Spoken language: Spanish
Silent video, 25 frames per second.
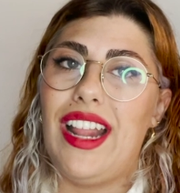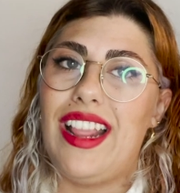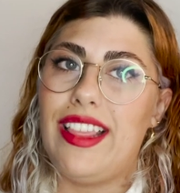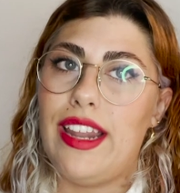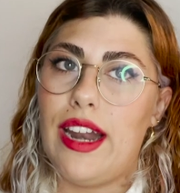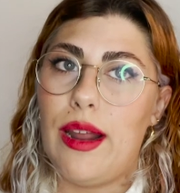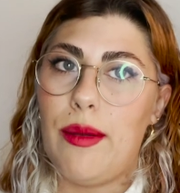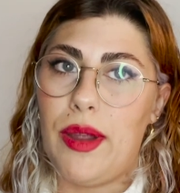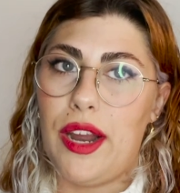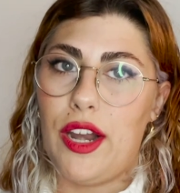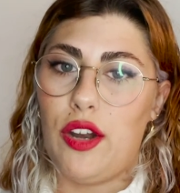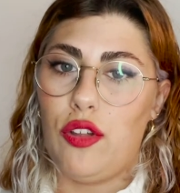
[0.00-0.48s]
el
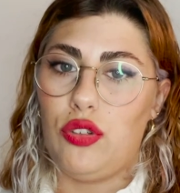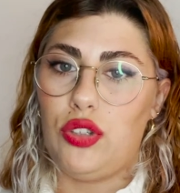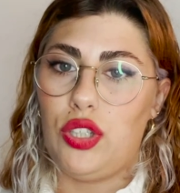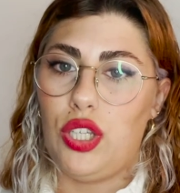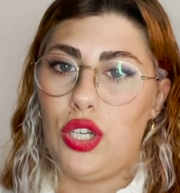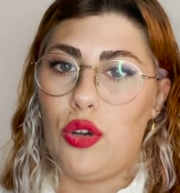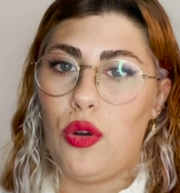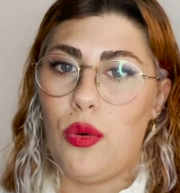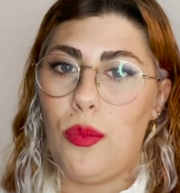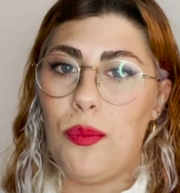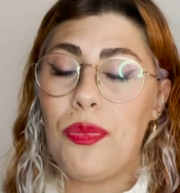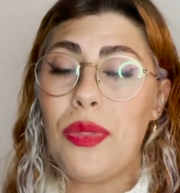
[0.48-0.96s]
drama
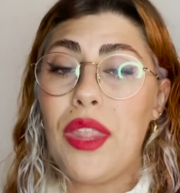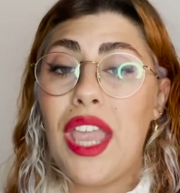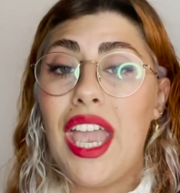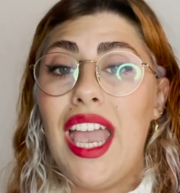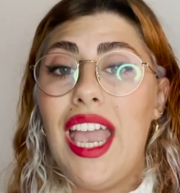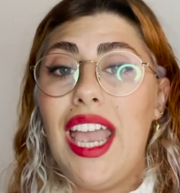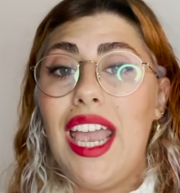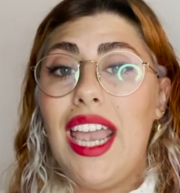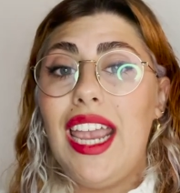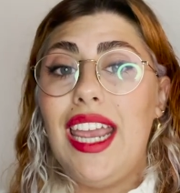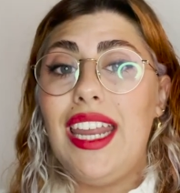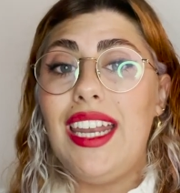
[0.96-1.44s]
erótico.
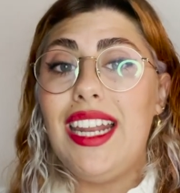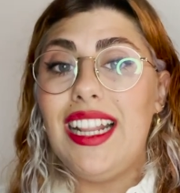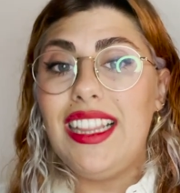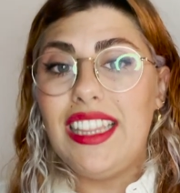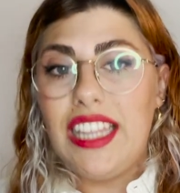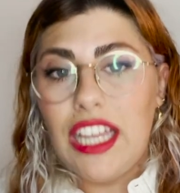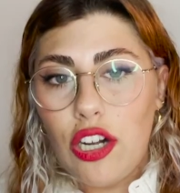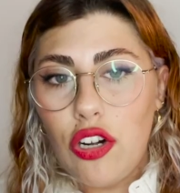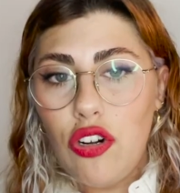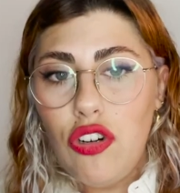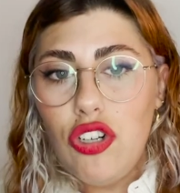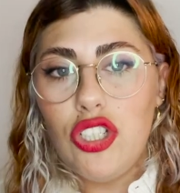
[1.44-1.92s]
En el
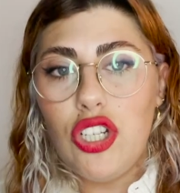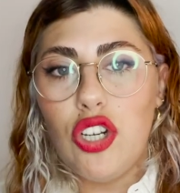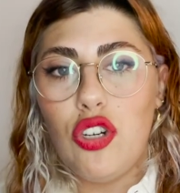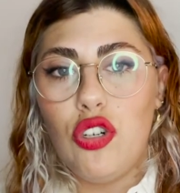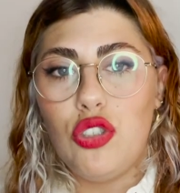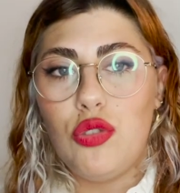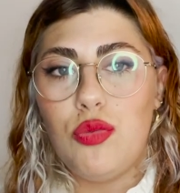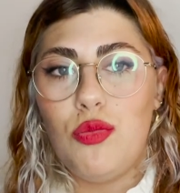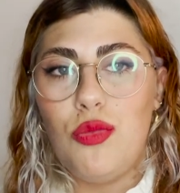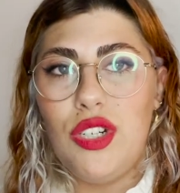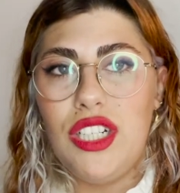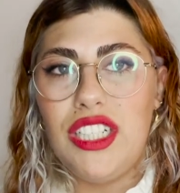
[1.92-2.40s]
terror se
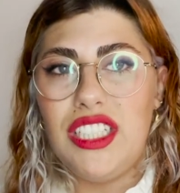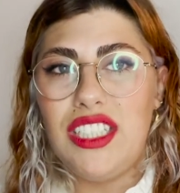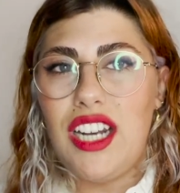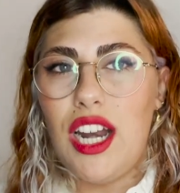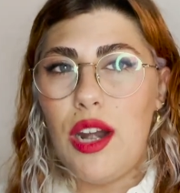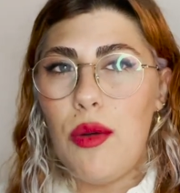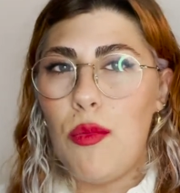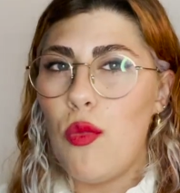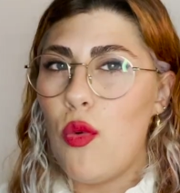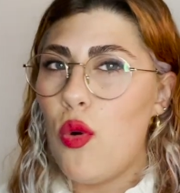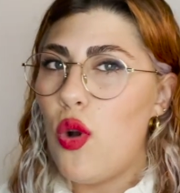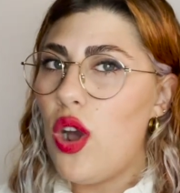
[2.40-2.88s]
nos
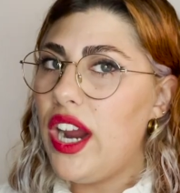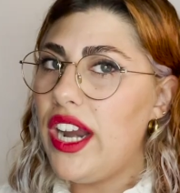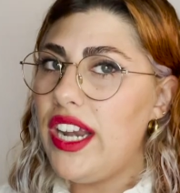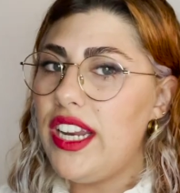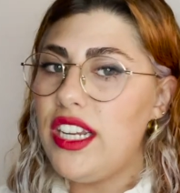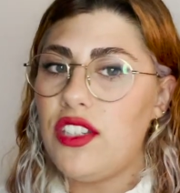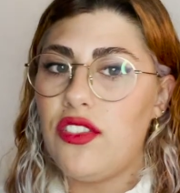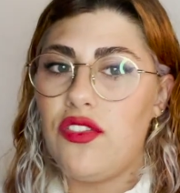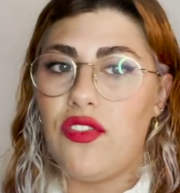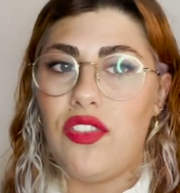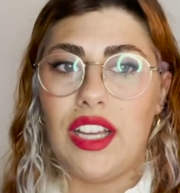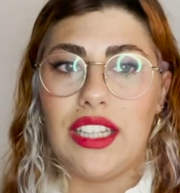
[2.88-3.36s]
muestran
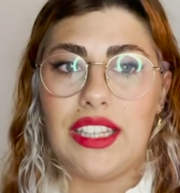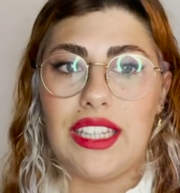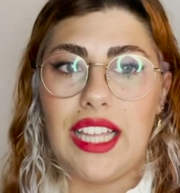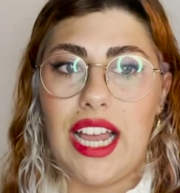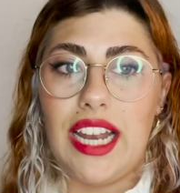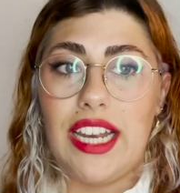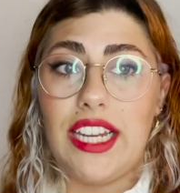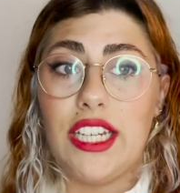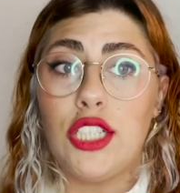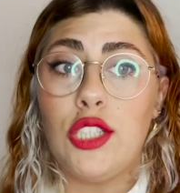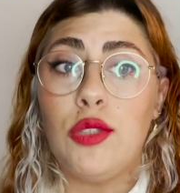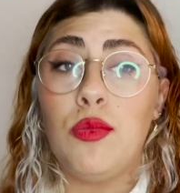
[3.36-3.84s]
mujeres
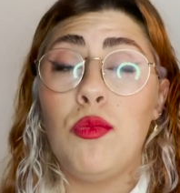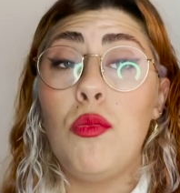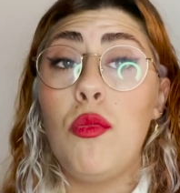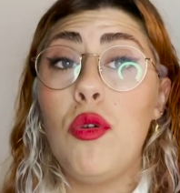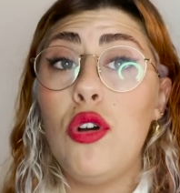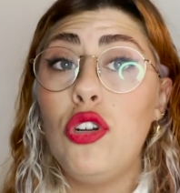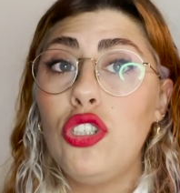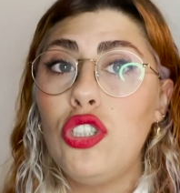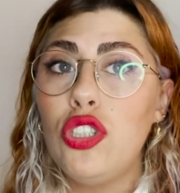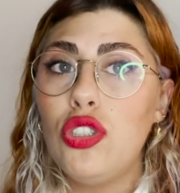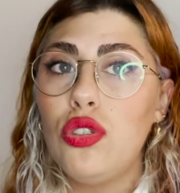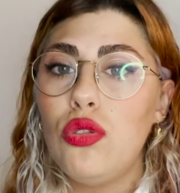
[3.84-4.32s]
fatales,
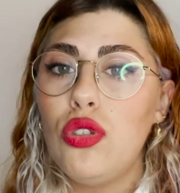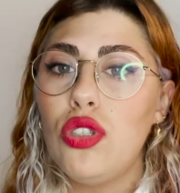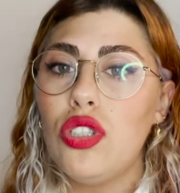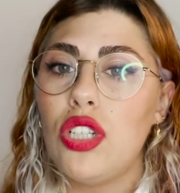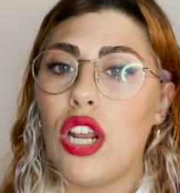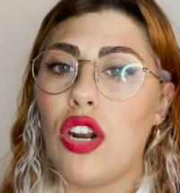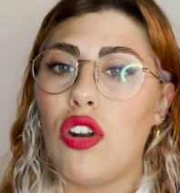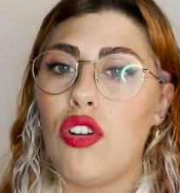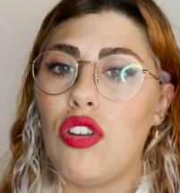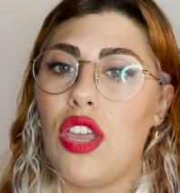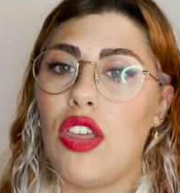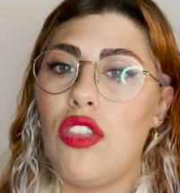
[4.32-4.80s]
monstruos
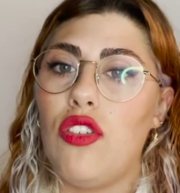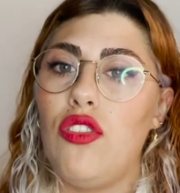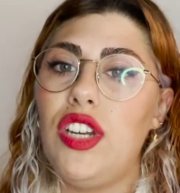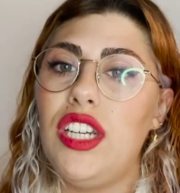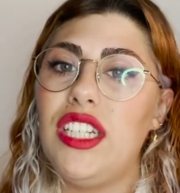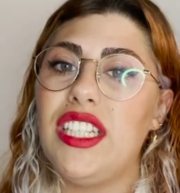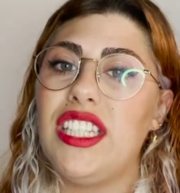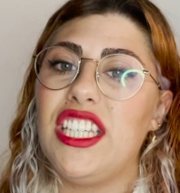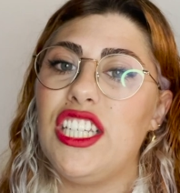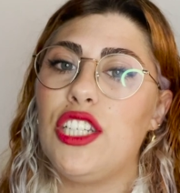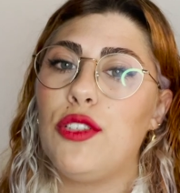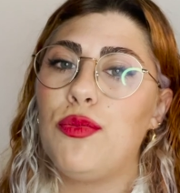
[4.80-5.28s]

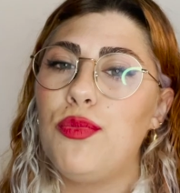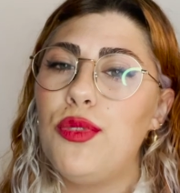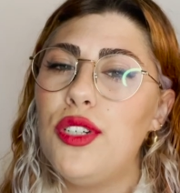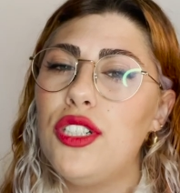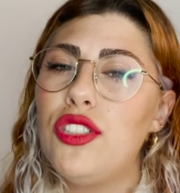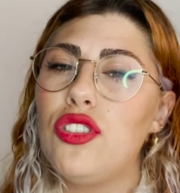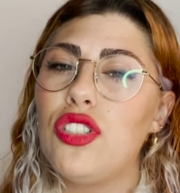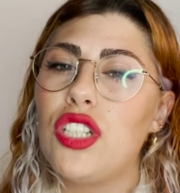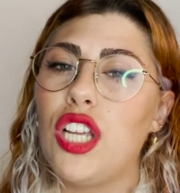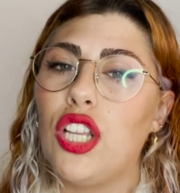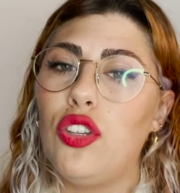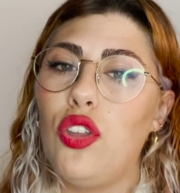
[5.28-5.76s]
arrolladores
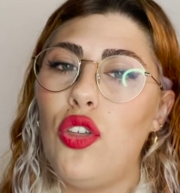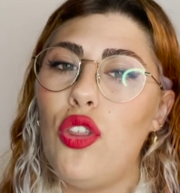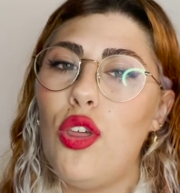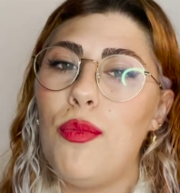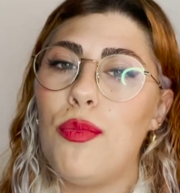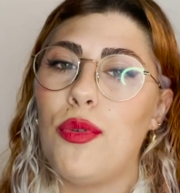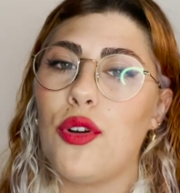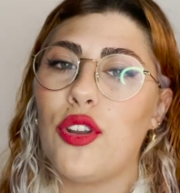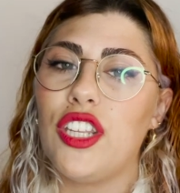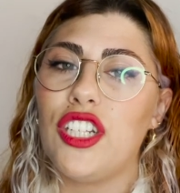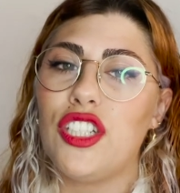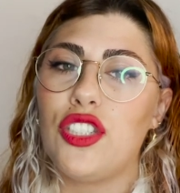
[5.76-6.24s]
dispuestos a todo
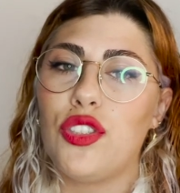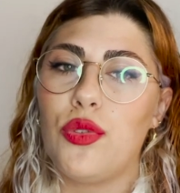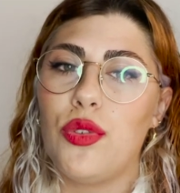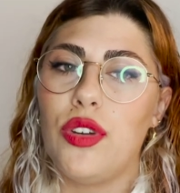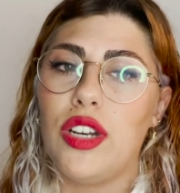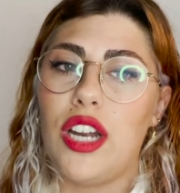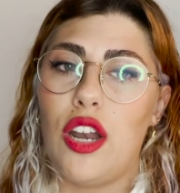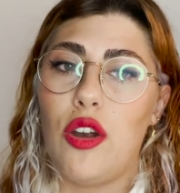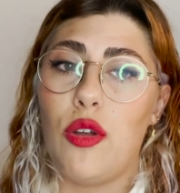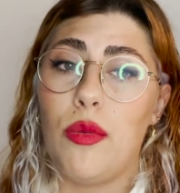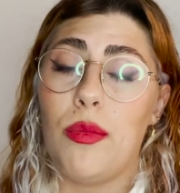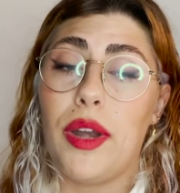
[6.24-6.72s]
por destruir
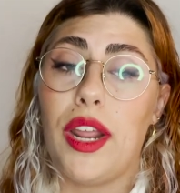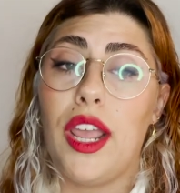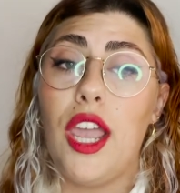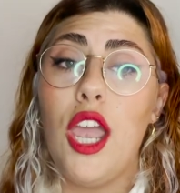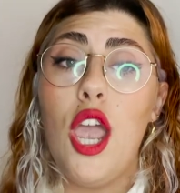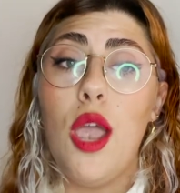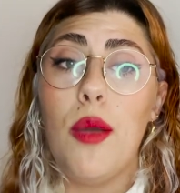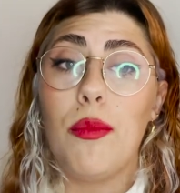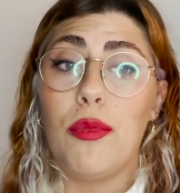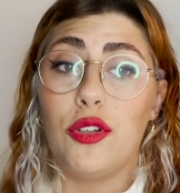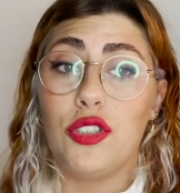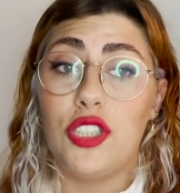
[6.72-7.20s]
al hombre,
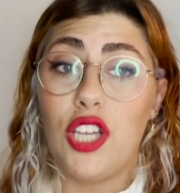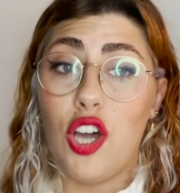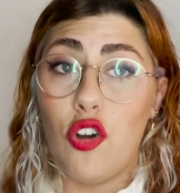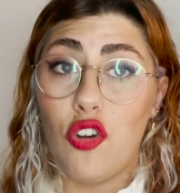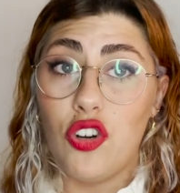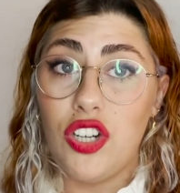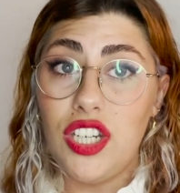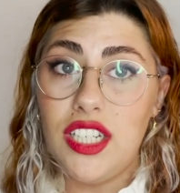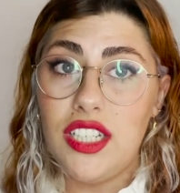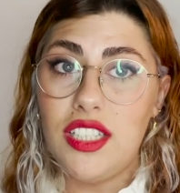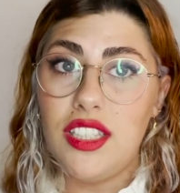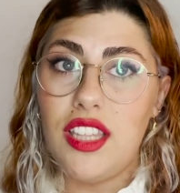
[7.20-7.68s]

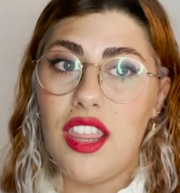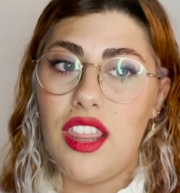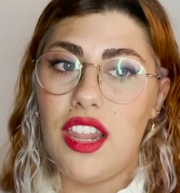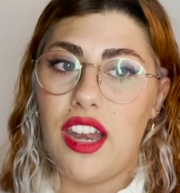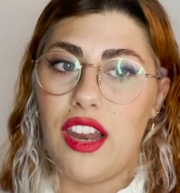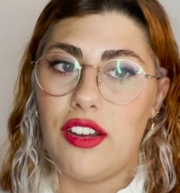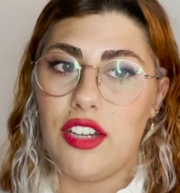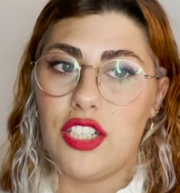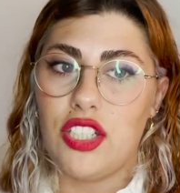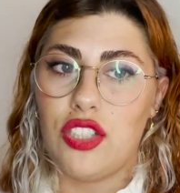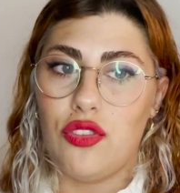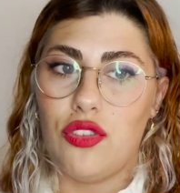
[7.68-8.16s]
protagonista de la
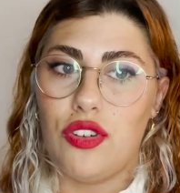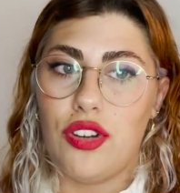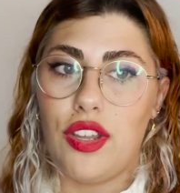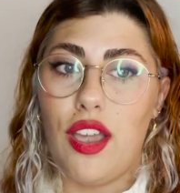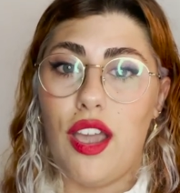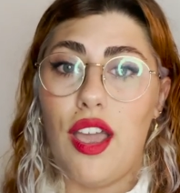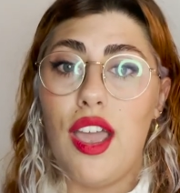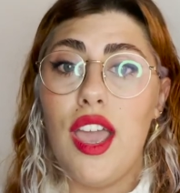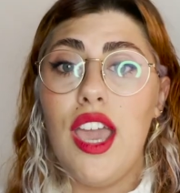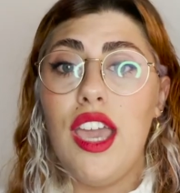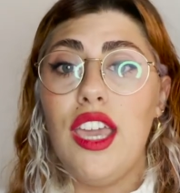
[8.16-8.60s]
historia,